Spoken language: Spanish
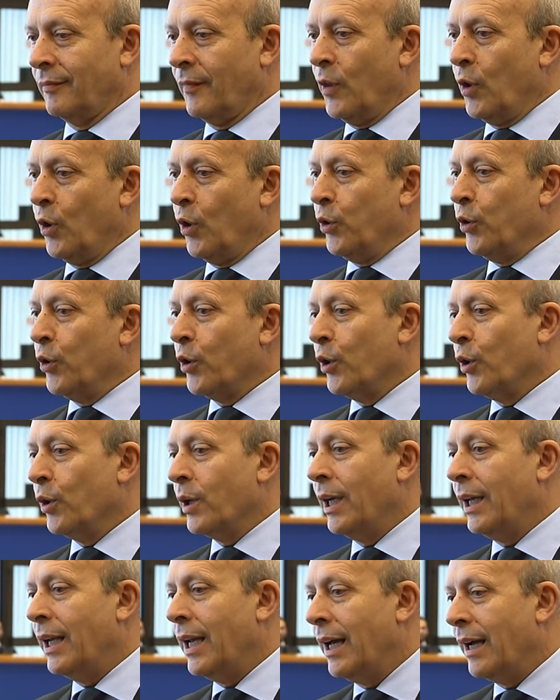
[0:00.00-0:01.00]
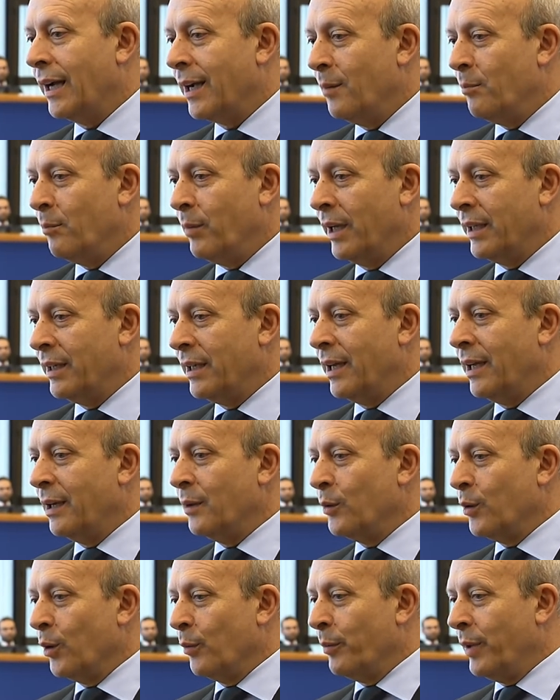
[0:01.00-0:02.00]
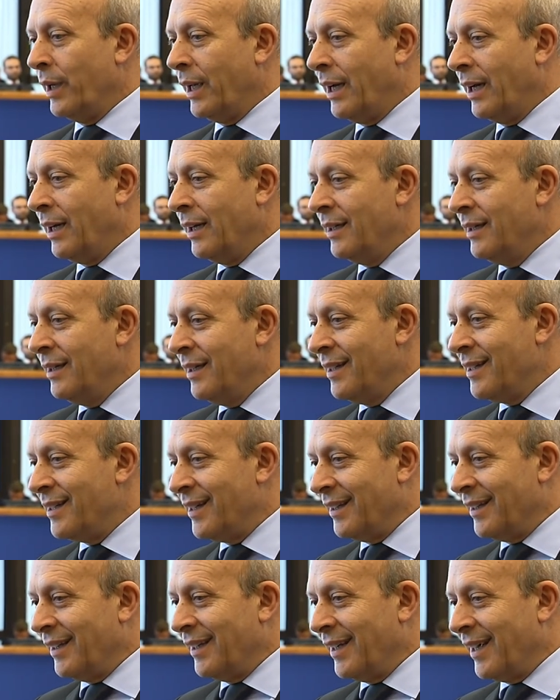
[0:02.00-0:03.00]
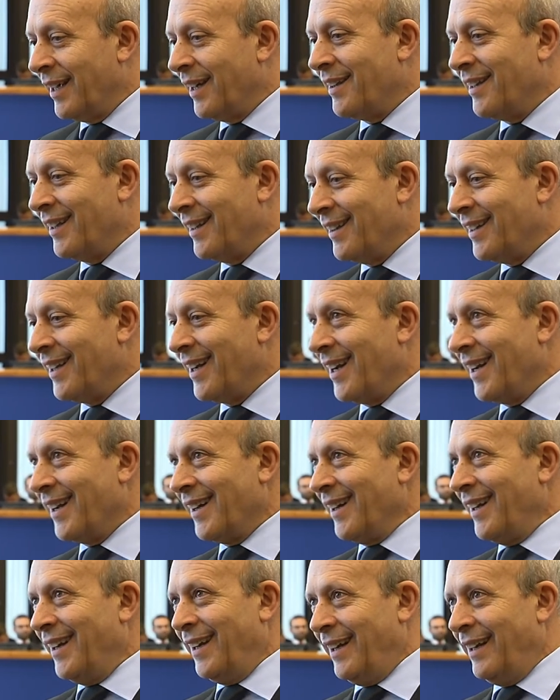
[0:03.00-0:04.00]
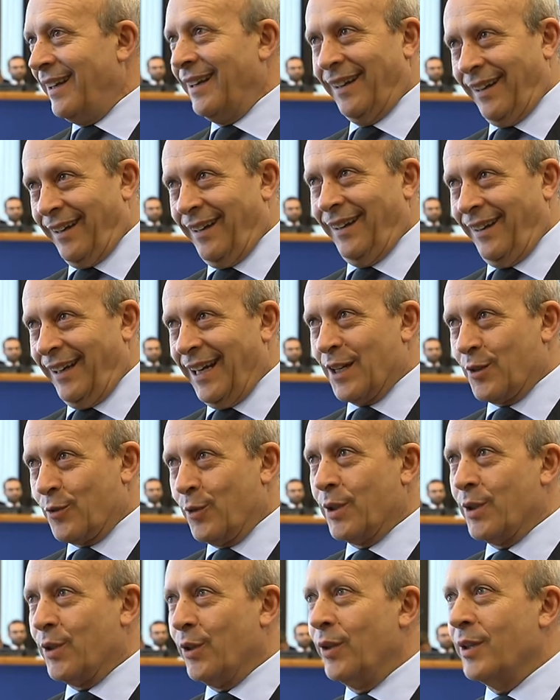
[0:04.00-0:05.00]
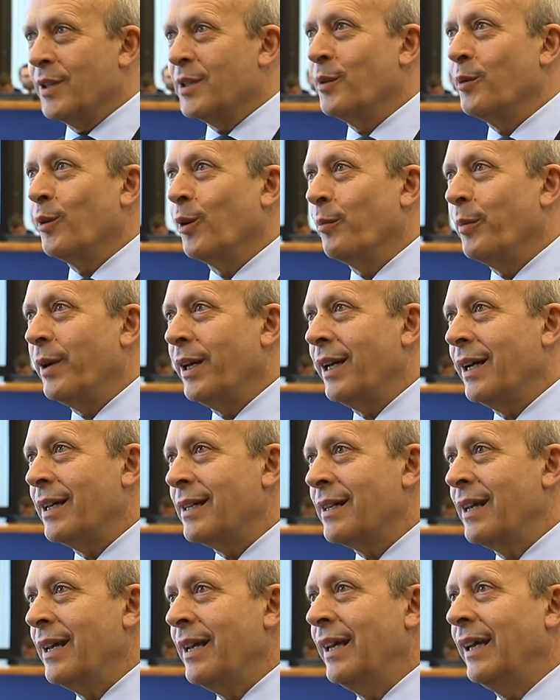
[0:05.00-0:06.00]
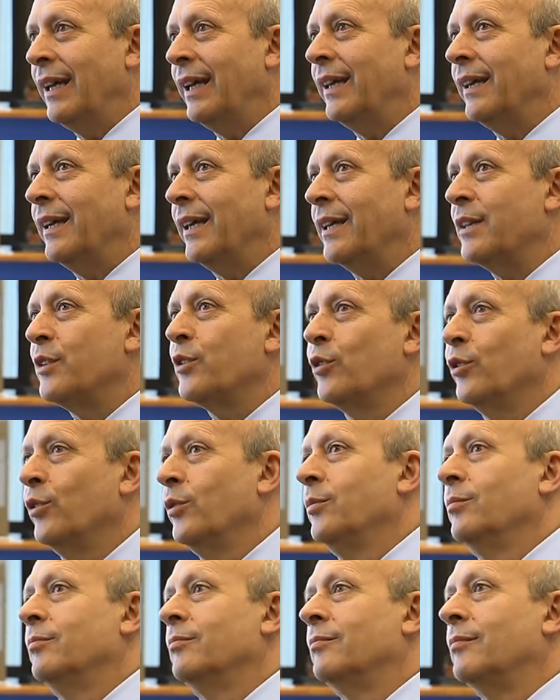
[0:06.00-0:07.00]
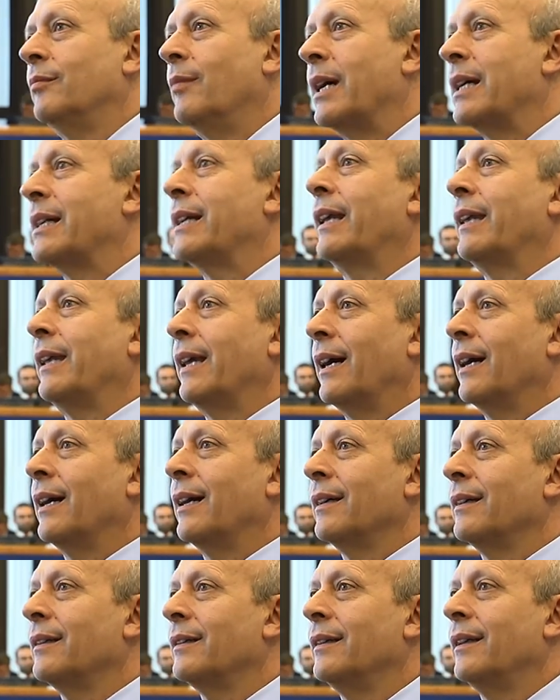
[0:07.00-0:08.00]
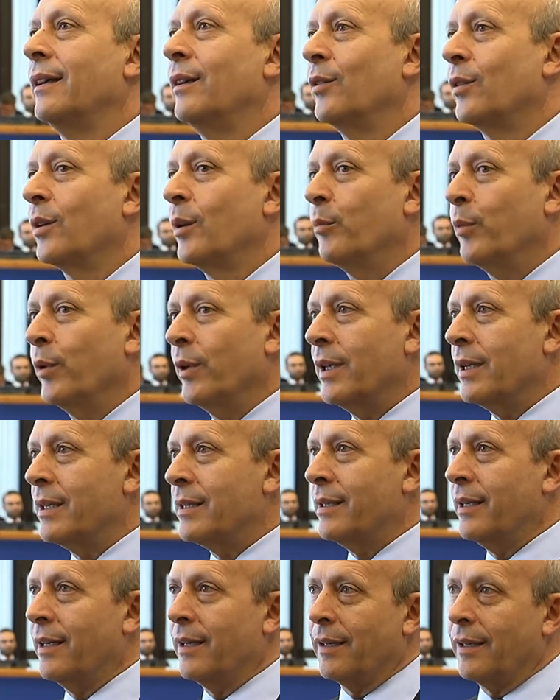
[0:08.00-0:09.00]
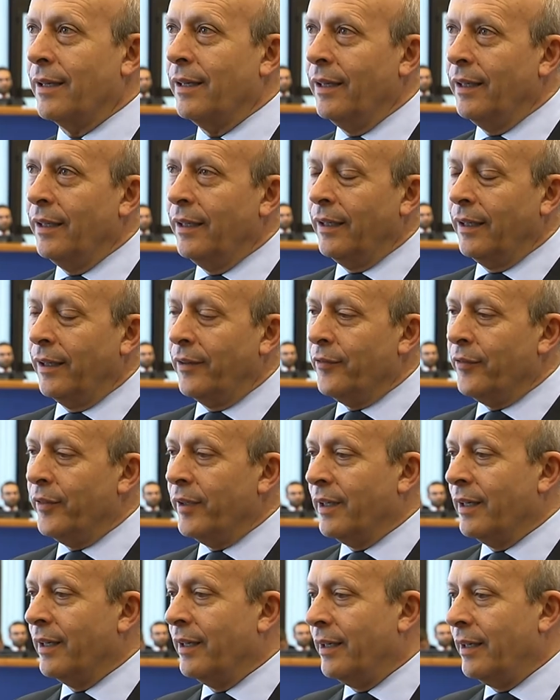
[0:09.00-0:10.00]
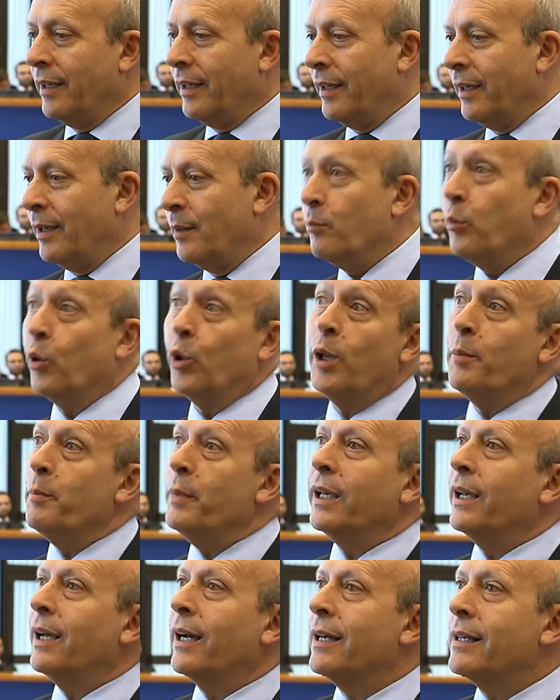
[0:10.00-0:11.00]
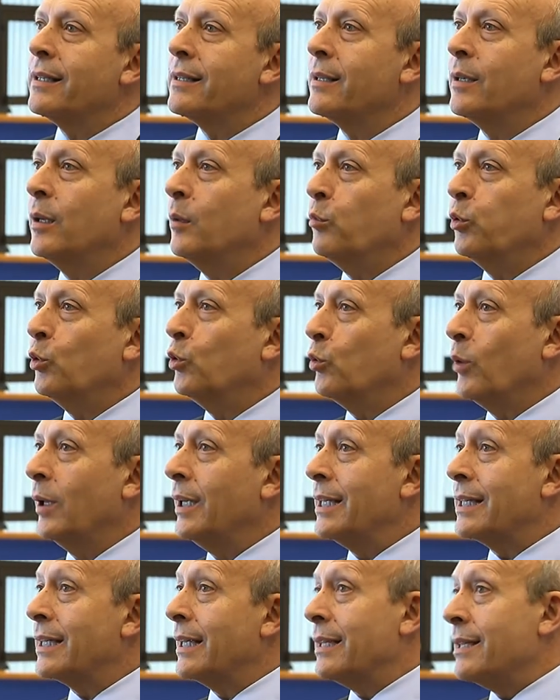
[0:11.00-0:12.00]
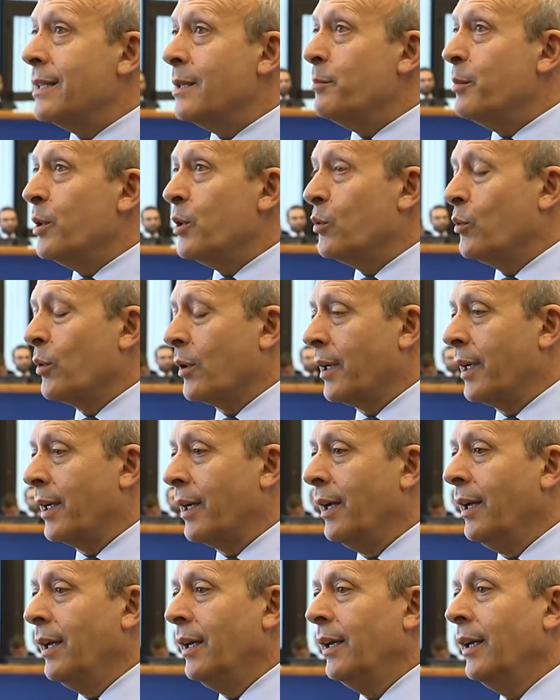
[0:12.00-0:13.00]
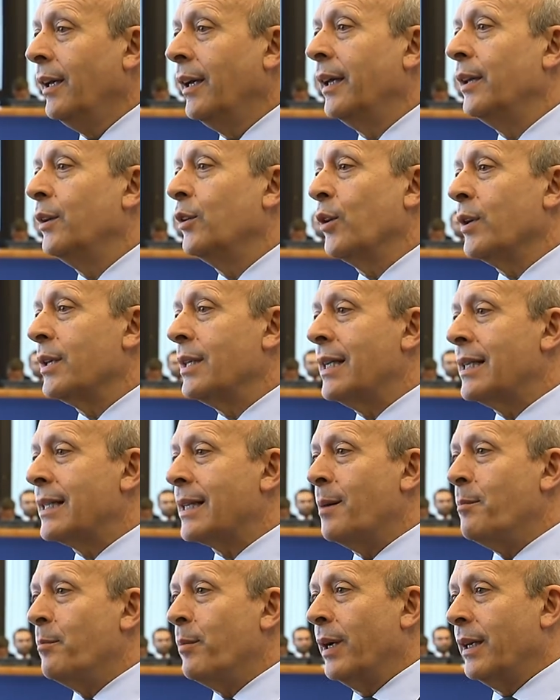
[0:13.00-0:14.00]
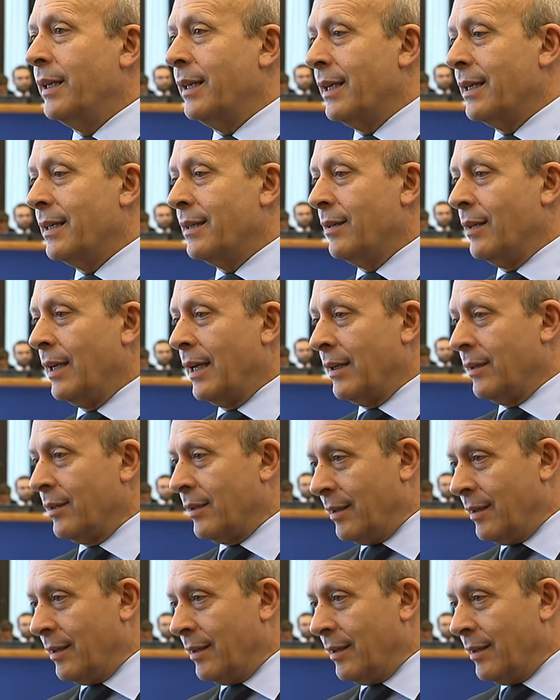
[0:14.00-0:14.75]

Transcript: No, yo creo que la campaña europea se tiene que centrar en, las cuestiones europeas y, de hecho, más allá de lo que puedan ser, en fin, eh, polémicas eh, puntuales que siempre surgen en todas las campañas, los